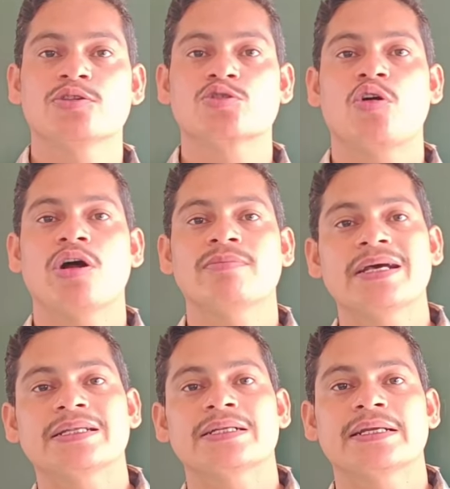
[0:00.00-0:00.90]
इसको और
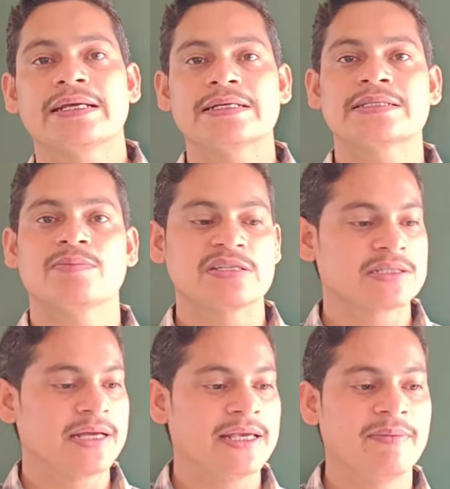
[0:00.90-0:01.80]
बेहतर तरीके से
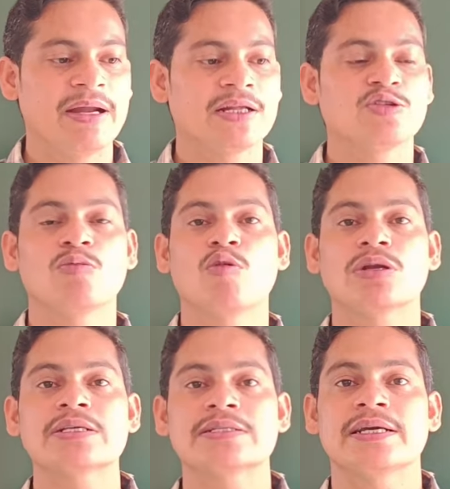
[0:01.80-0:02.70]
समझते हैं ये मैंने दो
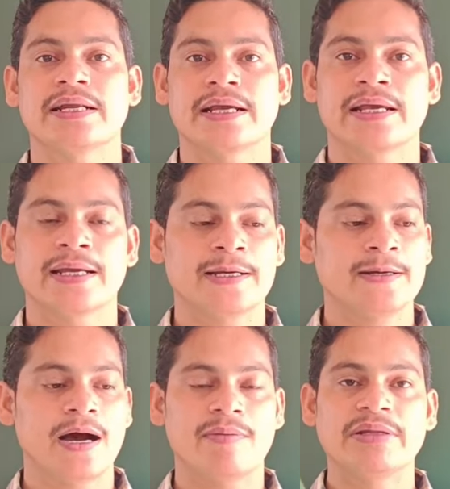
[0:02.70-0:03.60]
बोटल्स ले रखे हैं
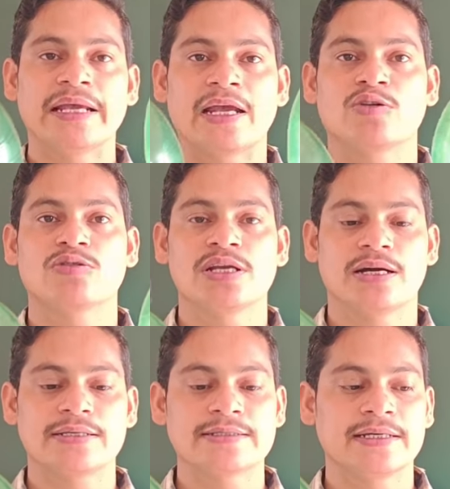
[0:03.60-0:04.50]
आप देखें इनको
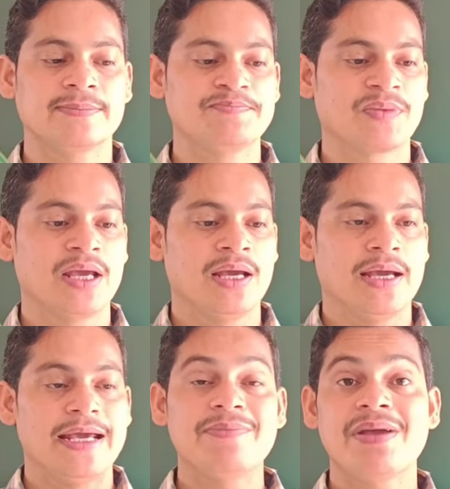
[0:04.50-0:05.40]
ध्यान से
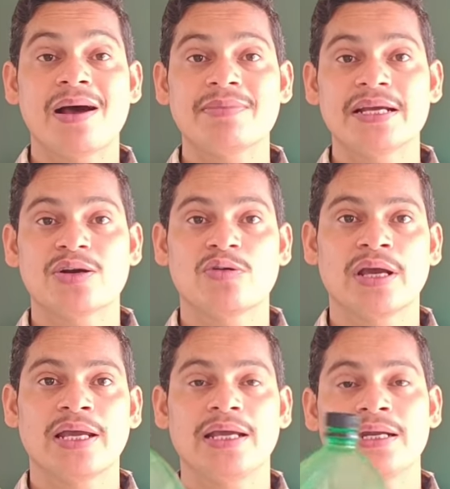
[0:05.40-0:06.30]
इनमें आप
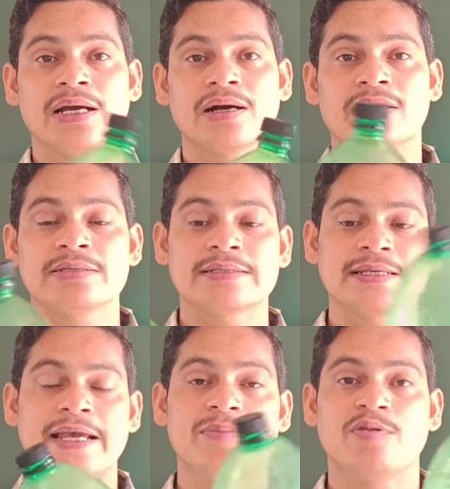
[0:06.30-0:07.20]
देखोगे इनका
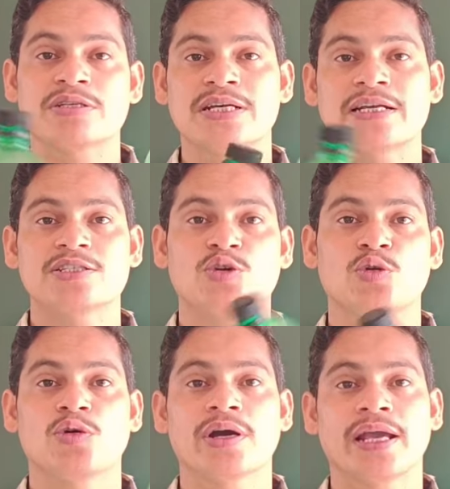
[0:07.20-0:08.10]
सेप और साइज़
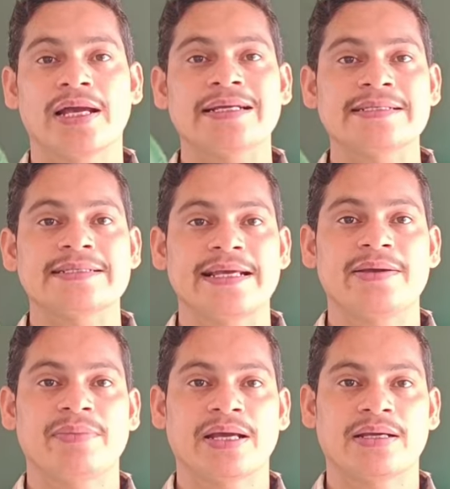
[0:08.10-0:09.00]
दोनों का क्या है
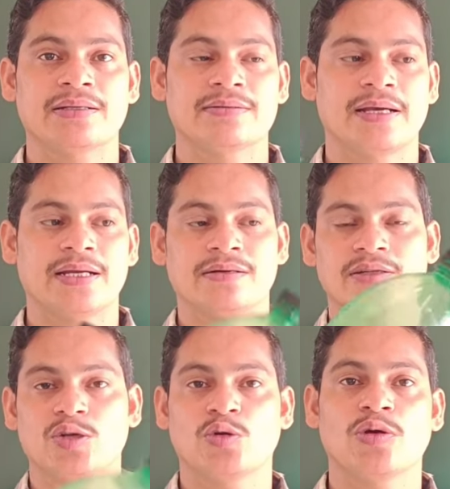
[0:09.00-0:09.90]
सेम है है ना
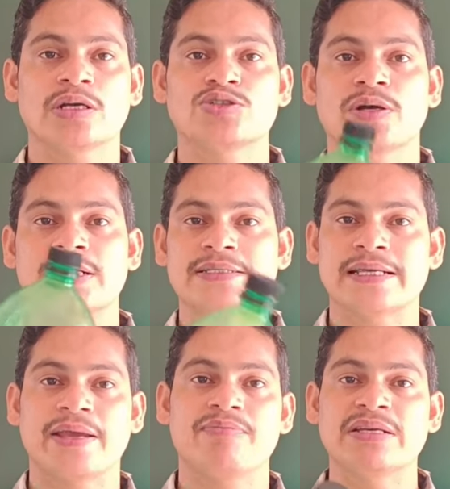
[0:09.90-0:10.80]
दोनों के जो है
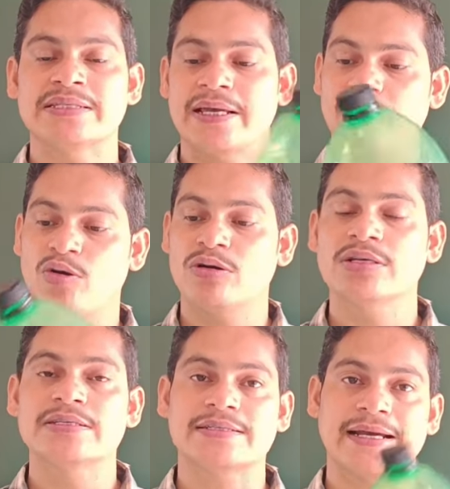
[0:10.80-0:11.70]
सेप भी सेम है और
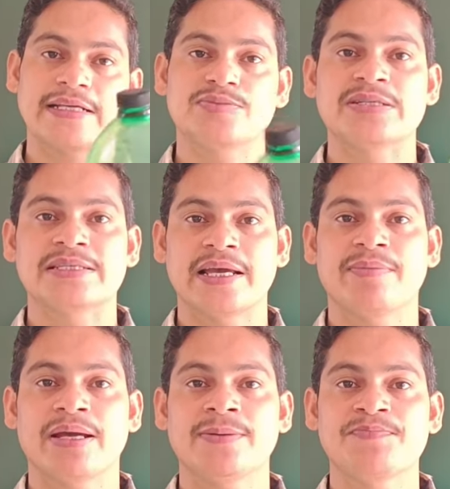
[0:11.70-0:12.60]
साइज भी सेम
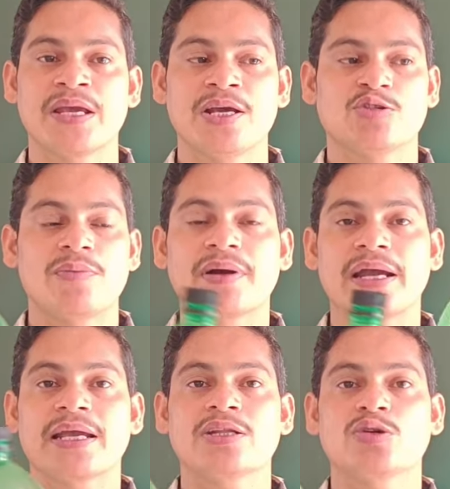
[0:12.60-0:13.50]
है तो हम
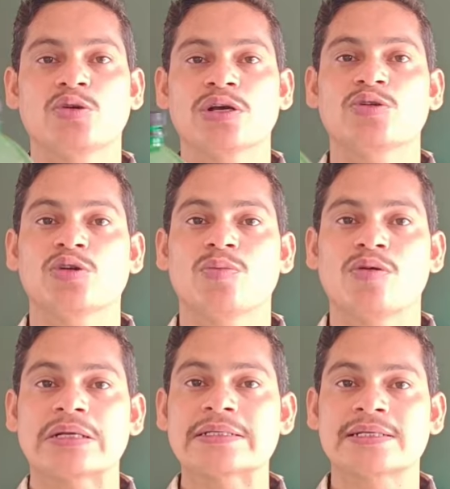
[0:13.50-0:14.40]
कहेंगे दोनों के दोनों
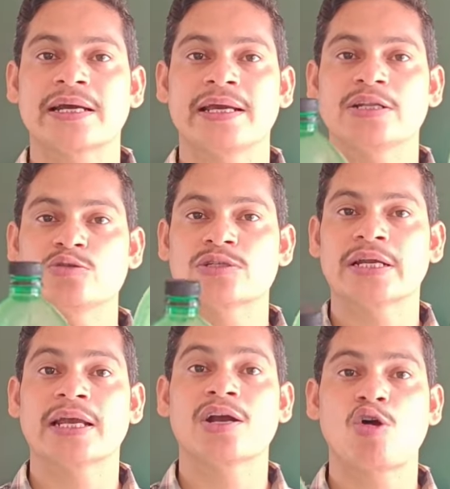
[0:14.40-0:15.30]
बॉटल्स क्या हैं एक दूसरे
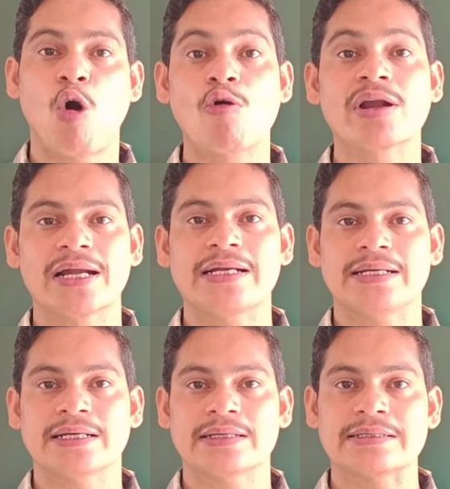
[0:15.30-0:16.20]
के कॉन्ग्रेंट
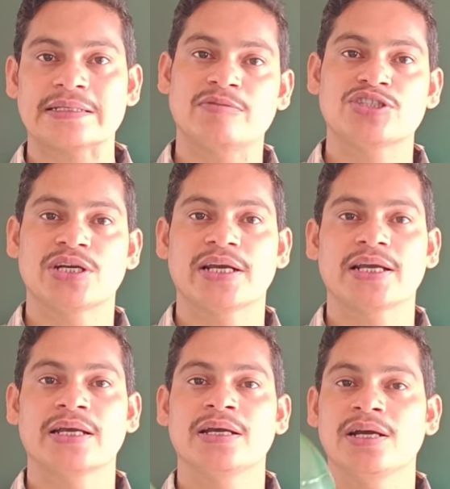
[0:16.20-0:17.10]
हैं समझ जाएंगे
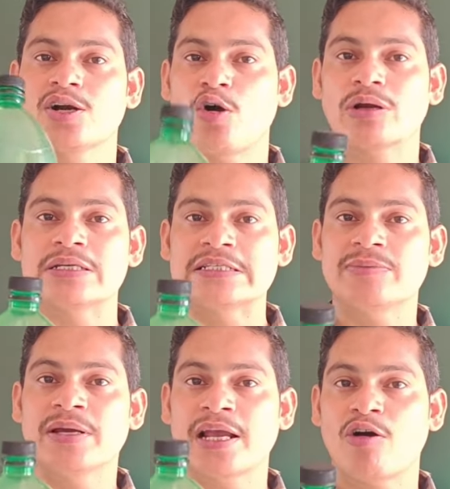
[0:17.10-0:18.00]
कॉन्ग्रेंसी
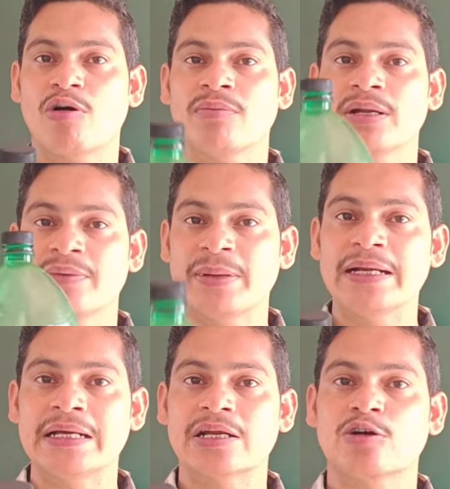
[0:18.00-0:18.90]
में क्या होगा मैं
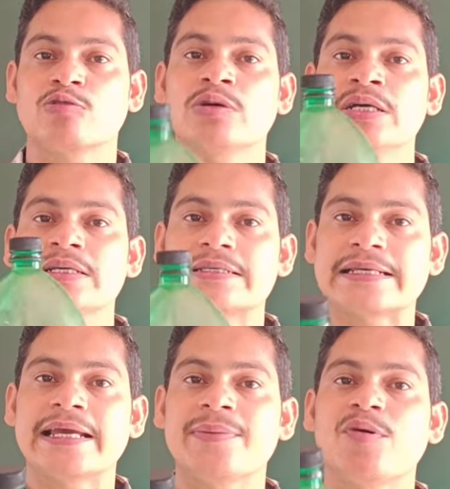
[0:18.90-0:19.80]
रिपीट कर रहा हूँ
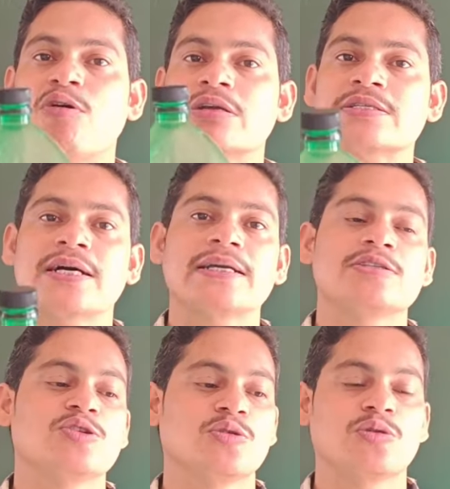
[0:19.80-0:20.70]
सेप और
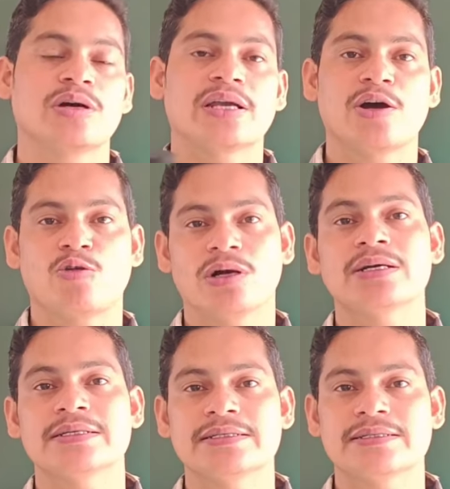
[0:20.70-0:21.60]
साइज दोनों का क्या होगा
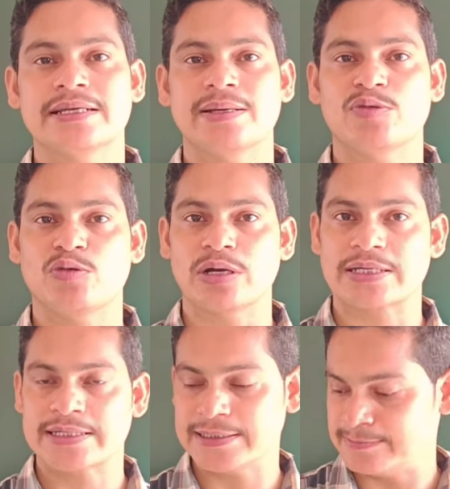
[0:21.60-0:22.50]
सेम होगा
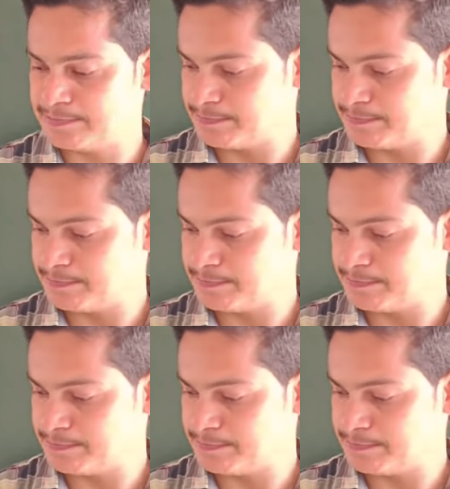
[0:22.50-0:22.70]
ठीक है